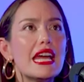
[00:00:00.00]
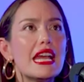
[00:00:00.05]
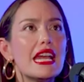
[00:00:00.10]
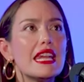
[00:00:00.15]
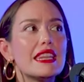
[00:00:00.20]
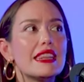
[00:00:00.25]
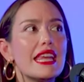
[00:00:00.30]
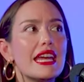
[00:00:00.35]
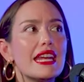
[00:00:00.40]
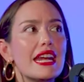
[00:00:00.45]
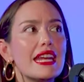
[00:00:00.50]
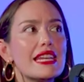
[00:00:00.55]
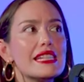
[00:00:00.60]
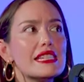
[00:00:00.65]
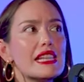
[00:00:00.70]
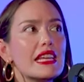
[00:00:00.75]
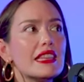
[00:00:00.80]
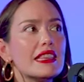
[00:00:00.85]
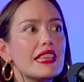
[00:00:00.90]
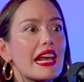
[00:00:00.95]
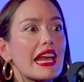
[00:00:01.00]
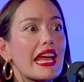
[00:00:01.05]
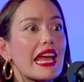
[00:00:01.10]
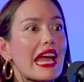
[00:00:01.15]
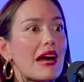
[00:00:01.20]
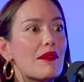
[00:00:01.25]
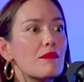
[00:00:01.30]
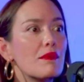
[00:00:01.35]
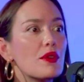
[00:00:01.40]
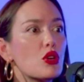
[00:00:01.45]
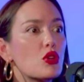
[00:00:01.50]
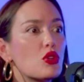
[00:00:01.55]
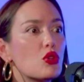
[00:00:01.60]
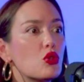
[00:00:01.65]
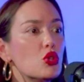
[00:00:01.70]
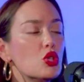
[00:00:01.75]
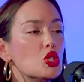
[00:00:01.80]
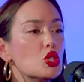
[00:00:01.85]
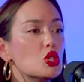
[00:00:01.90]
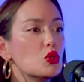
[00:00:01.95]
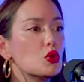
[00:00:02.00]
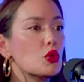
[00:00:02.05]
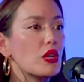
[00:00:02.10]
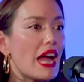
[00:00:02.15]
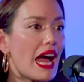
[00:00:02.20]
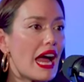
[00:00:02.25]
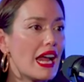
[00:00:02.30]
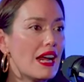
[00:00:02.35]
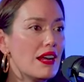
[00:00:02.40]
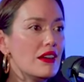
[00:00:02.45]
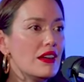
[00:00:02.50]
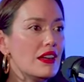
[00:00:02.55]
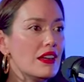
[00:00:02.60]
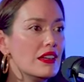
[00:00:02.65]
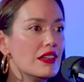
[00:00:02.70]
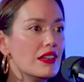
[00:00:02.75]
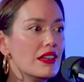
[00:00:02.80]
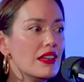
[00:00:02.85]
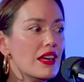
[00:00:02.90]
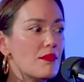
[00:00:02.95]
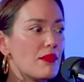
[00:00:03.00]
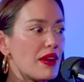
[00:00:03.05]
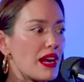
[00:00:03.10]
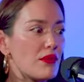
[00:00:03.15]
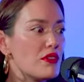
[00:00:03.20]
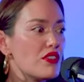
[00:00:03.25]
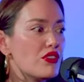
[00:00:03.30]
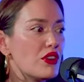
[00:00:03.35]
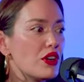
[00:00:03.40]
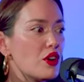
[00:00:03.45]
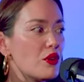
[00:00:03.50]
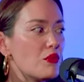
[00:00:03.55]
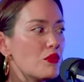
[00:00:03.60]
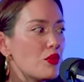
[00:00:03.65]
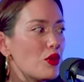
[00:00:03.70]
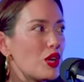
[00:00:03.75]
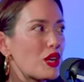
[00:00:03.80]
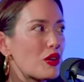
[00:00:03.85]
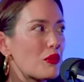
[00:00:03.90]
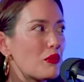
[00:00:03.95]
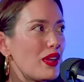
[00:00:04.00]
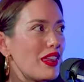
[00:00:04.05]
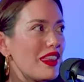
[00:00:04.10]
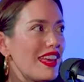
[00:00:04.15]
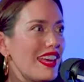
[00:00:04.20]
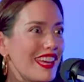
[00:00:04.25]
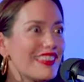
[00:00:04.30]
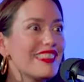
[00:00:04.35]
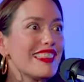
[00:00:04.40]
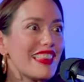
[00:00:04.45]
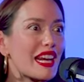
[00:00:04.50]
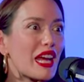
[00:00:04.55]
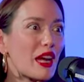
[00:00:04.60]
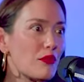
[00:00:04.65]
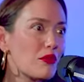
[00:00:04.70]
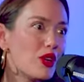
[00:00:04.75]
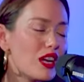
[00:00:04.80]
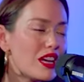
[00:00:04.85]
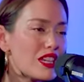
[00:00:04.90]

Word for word: el tener este intercambio cultural, para mí fue como irme de intercambio de